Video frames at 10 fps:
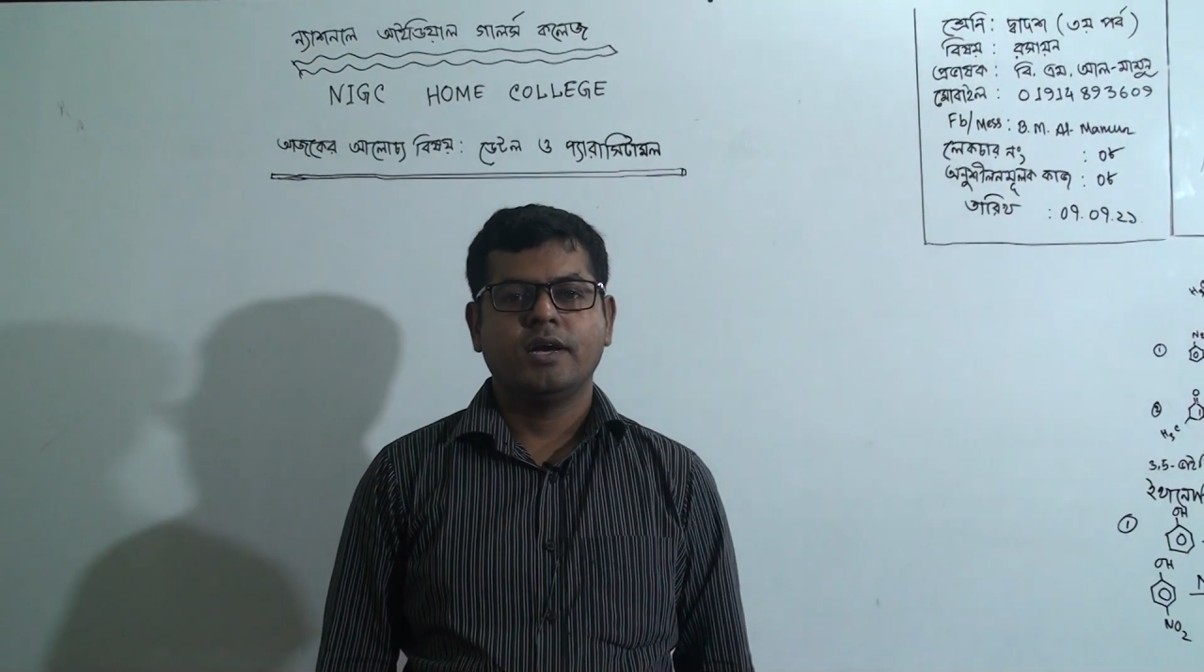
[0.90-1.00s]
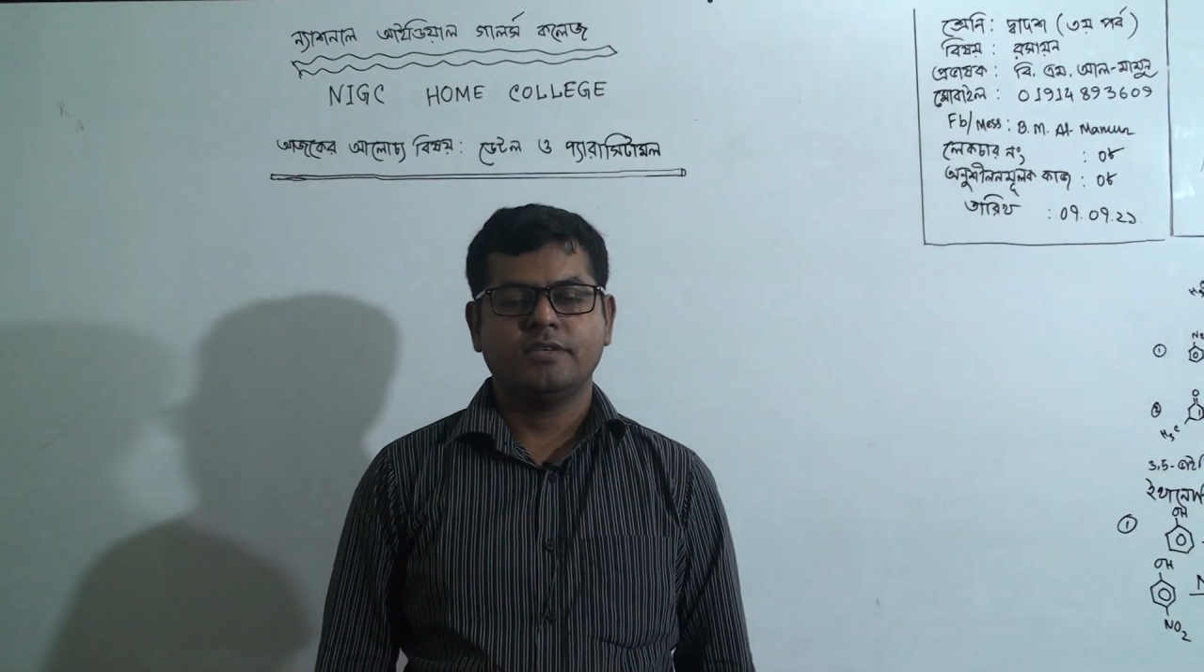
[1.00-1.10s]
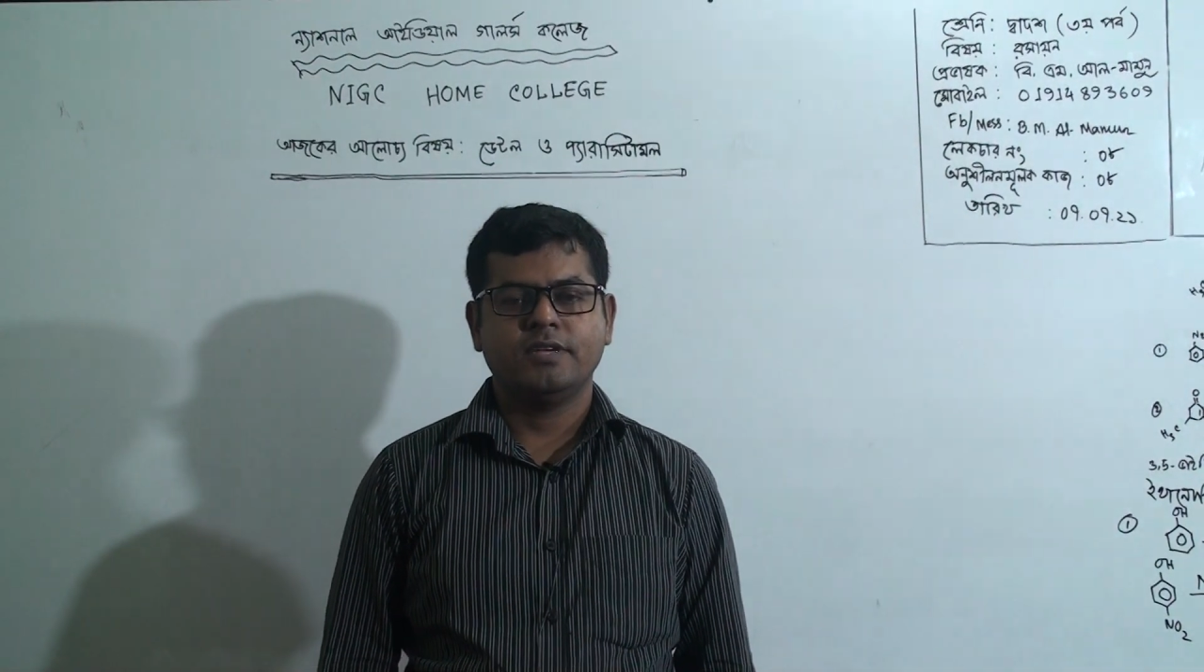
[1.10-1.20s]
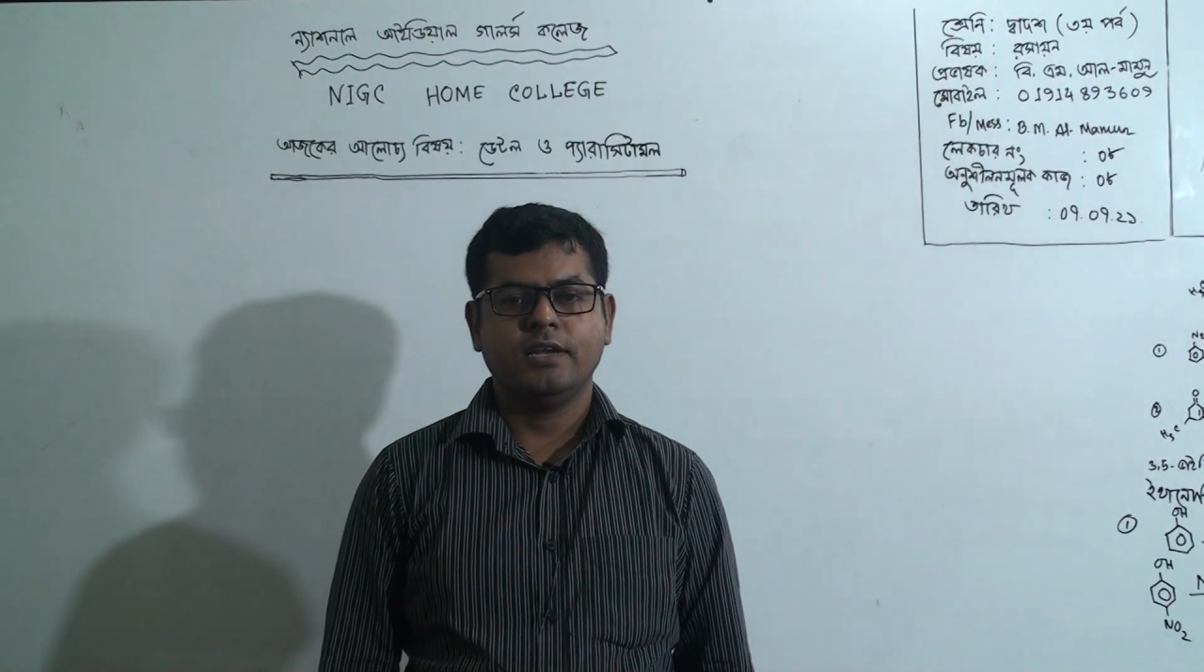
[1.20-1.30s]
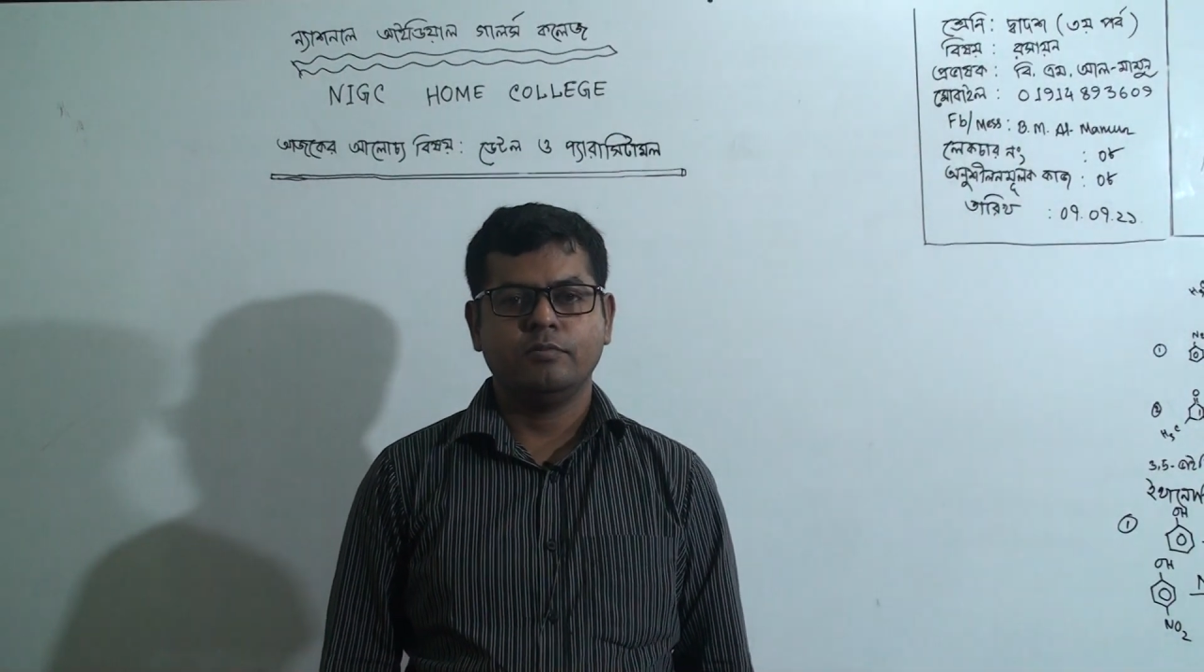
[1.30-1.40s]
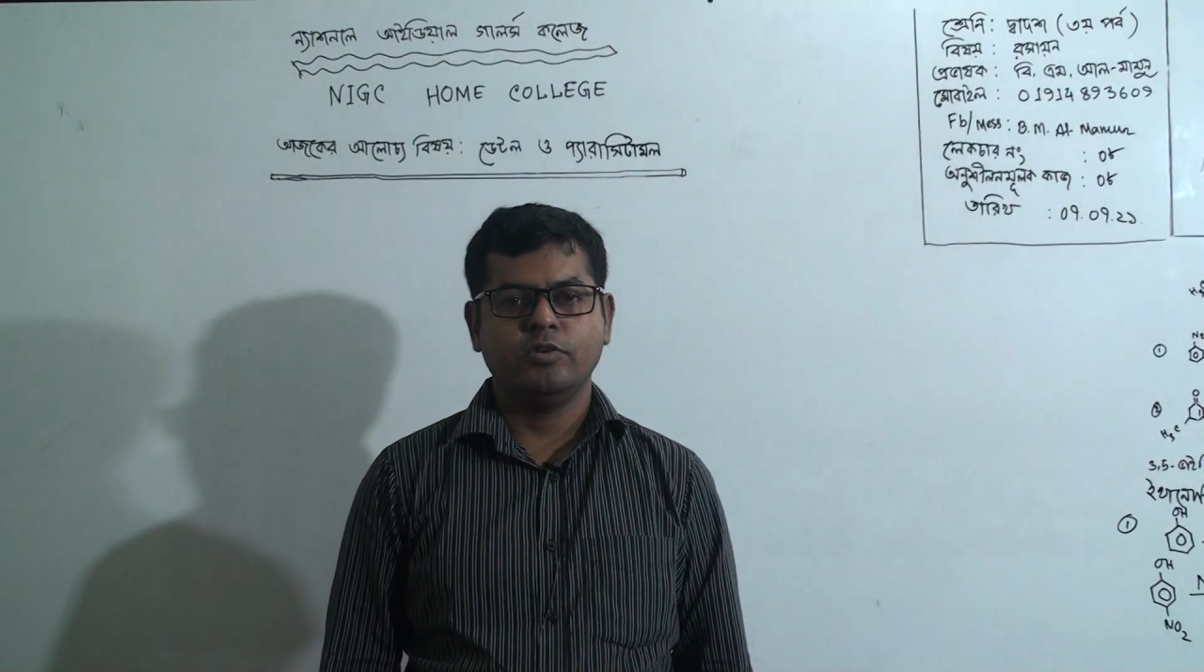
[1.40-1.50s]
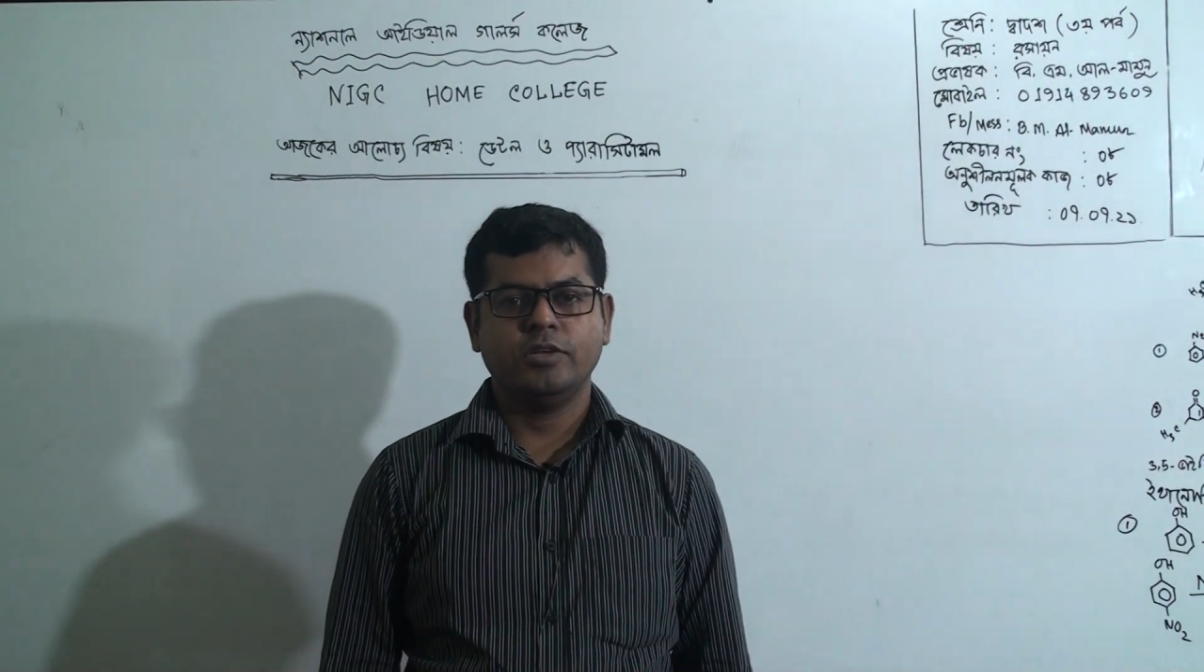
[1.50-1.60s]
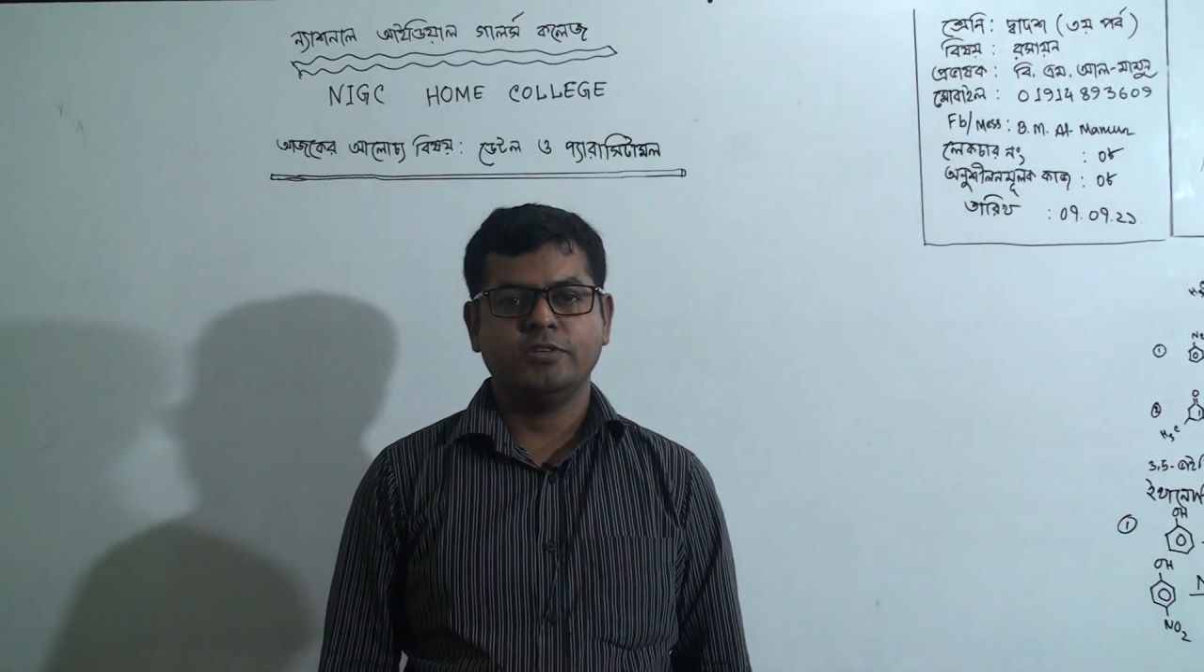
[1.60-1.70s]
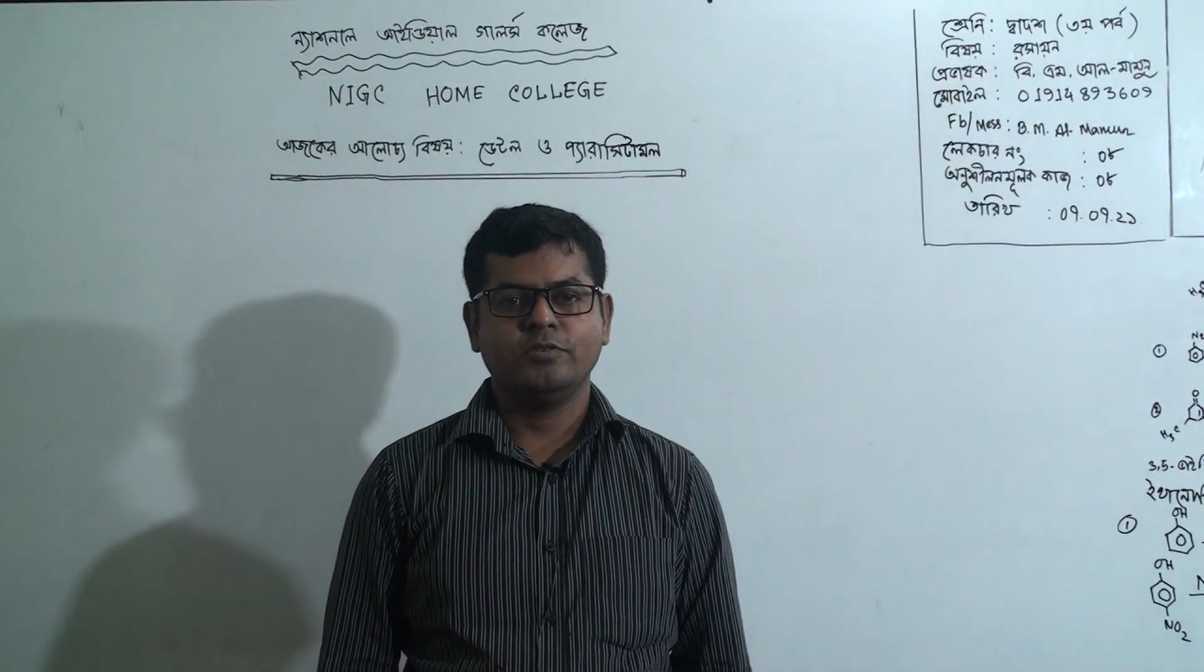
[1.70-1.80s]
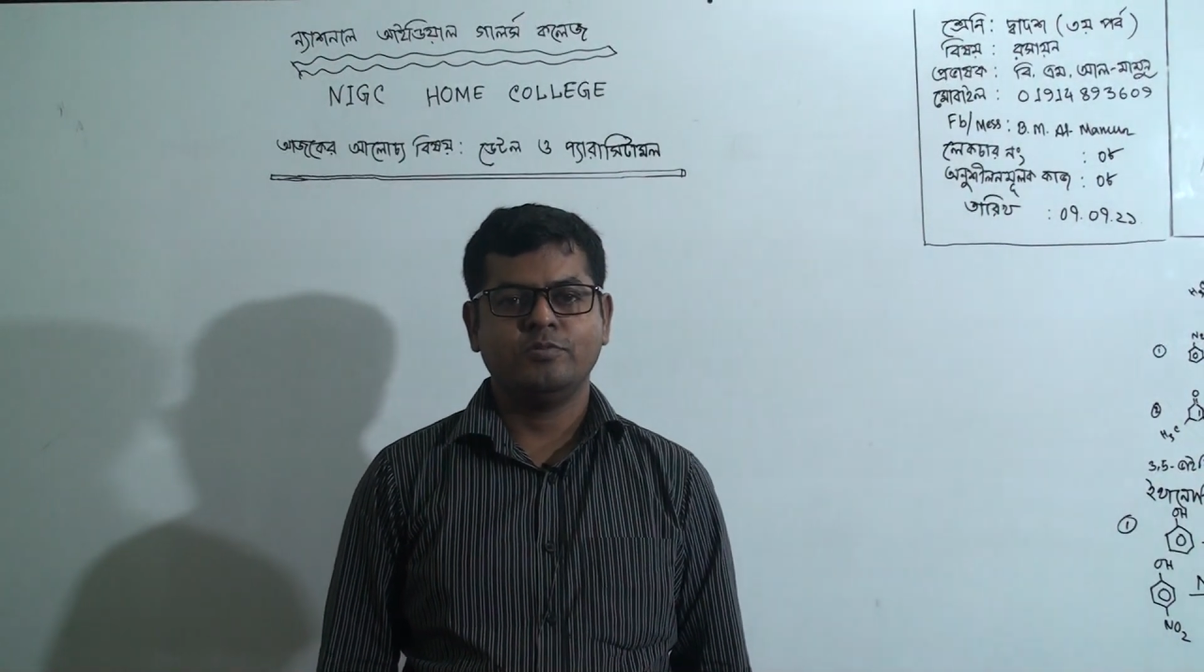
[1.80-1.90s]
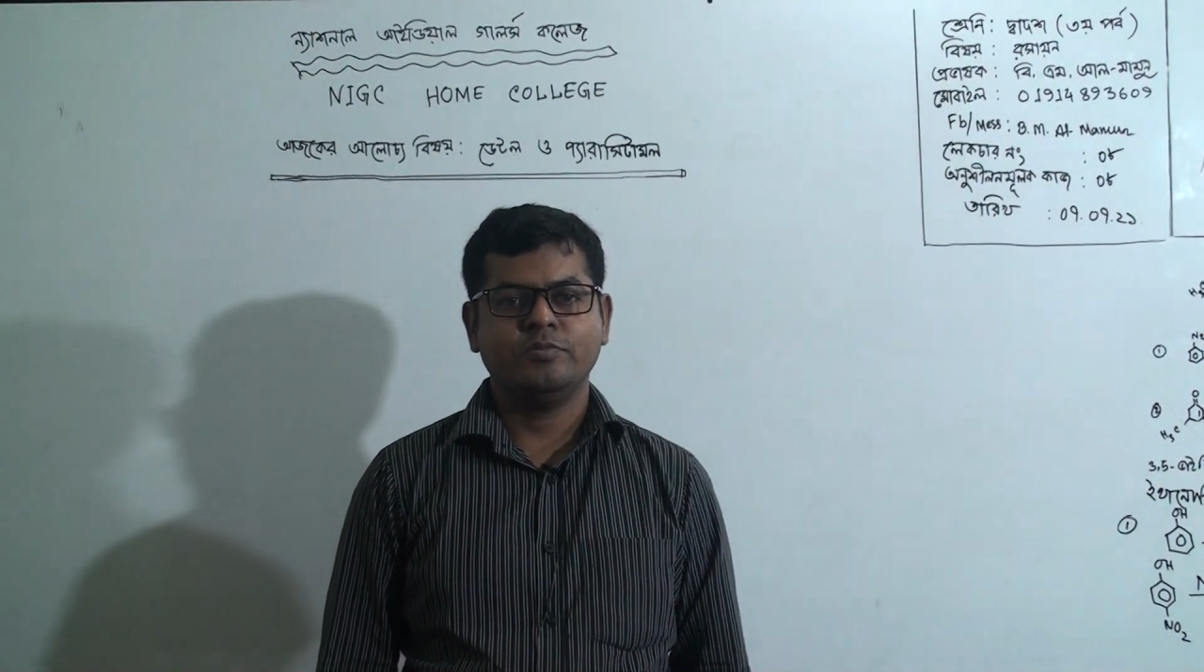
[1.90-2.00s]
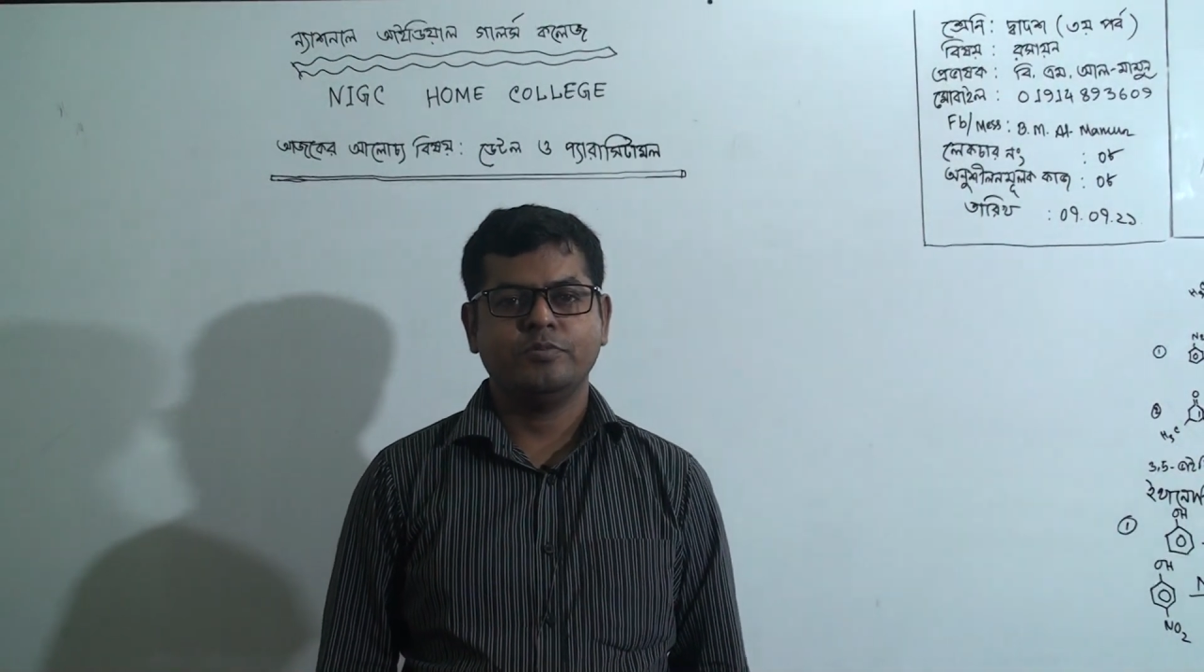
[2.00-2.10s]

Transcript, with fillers: আসসালামু আলাইকুম